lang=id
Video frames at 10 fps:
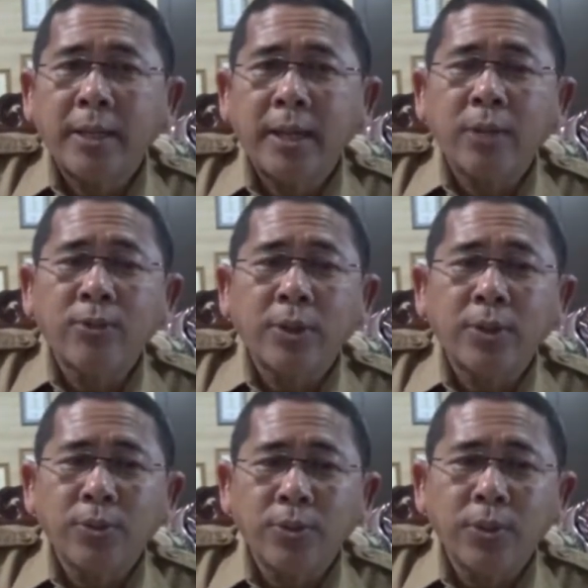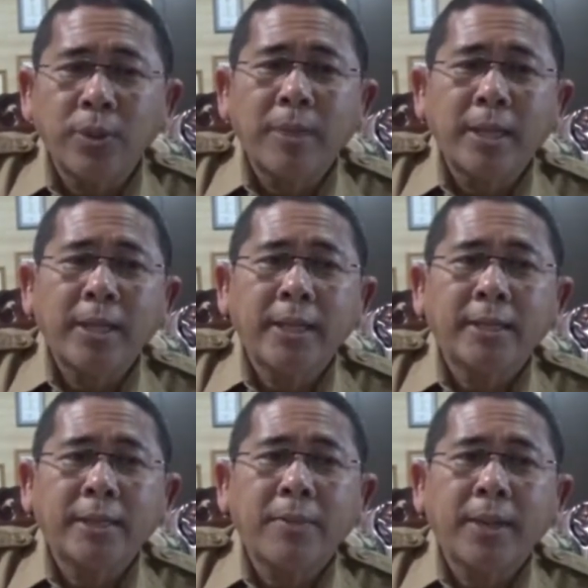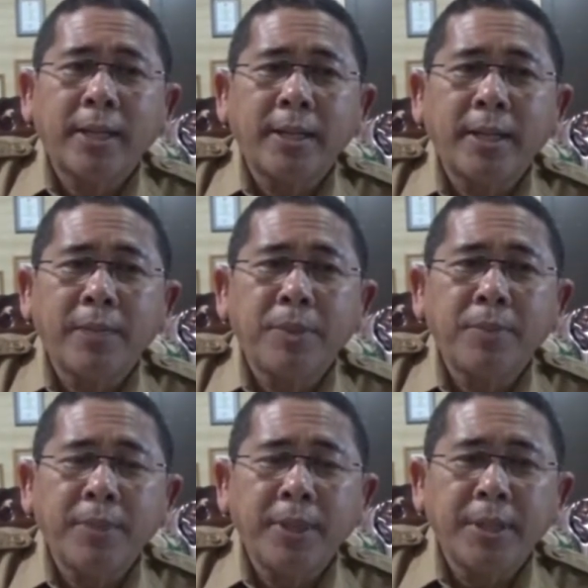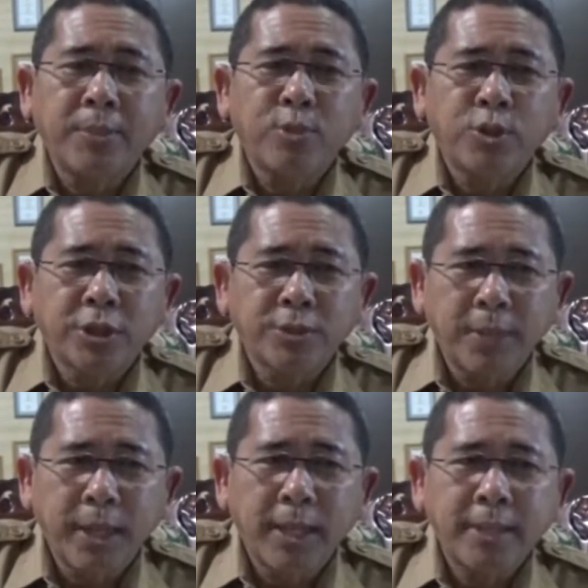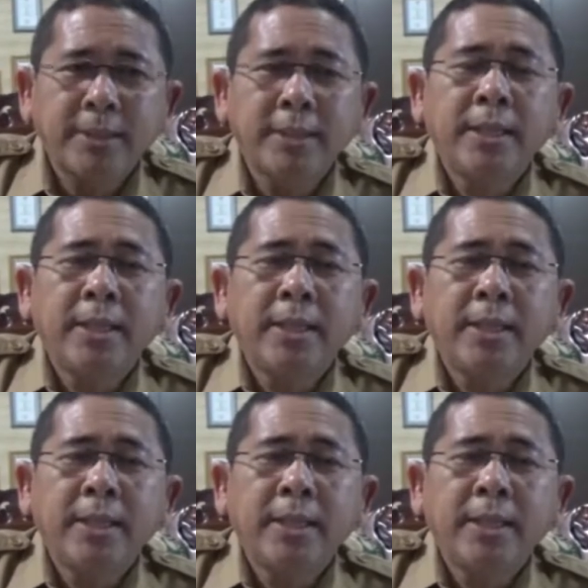Nah untuk itu kemarin kita sampaikan dengan pimpinan puskesmas,